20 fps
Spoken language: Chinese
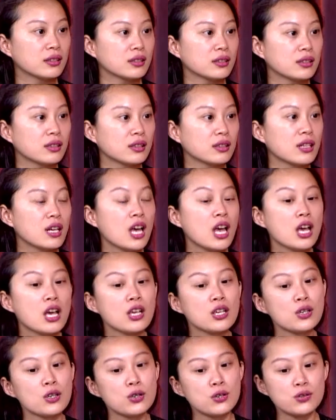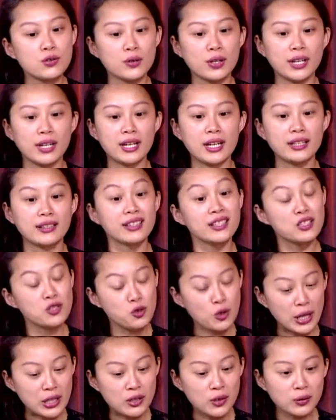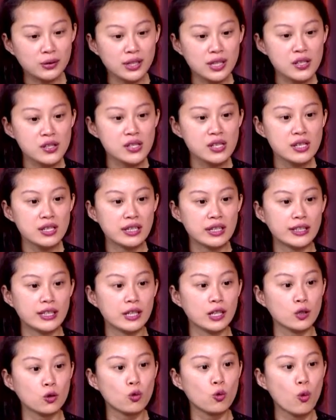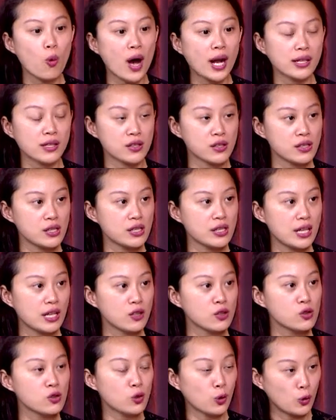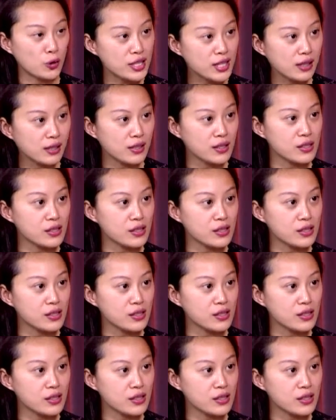长？所以传统灯是你挂的时间、走线的